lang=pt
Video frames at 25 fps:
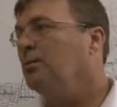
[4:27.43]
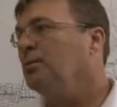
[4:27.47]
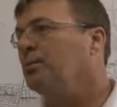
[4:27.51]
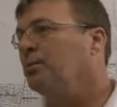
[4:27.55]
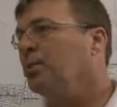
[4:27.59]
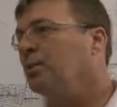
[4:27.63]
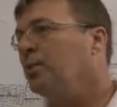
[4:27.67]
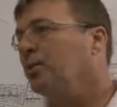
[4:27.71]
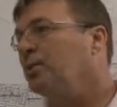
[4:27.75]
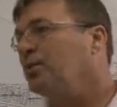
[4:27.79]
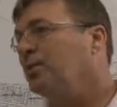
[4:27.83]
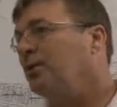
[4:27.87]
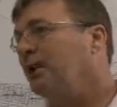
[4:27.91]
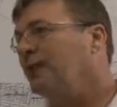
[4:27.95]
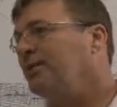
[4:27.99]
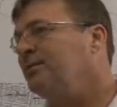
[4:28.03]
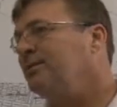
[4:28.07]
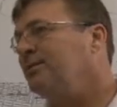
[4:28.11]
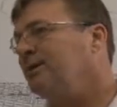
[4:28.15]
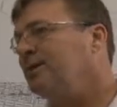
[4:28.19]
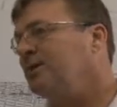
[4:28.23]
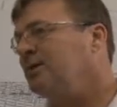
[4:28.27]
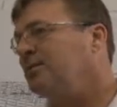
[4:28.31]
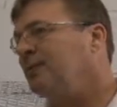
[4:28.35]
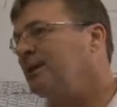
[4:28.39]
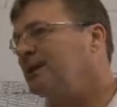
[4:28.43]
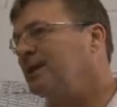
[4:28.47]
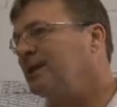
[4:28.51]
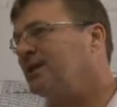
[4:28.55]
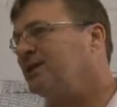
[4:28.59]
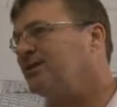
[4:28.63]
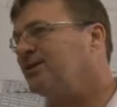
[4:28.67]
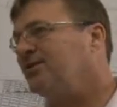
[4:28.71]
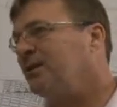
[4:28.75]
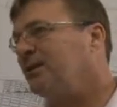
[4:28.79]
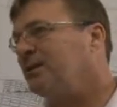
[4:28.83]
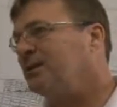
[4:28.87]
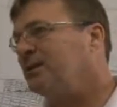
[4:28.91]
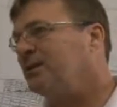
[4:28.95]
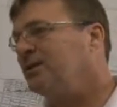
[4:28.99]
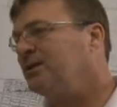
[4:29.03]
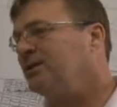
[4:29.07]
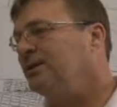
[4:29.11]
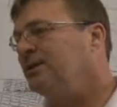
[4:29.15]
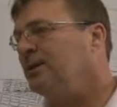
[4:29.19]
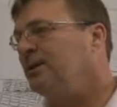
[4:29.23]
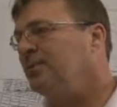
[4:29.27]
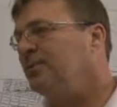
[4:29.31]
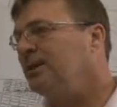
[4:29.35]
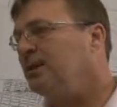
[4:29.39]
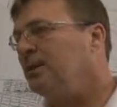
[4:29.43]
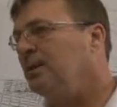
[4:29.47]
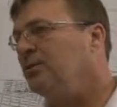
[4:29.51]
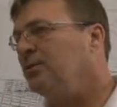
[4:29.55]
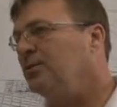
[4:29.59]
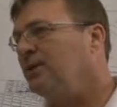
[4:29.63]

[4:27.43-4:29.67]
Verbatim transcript: por outro lado, existe uma satisfação de saber que a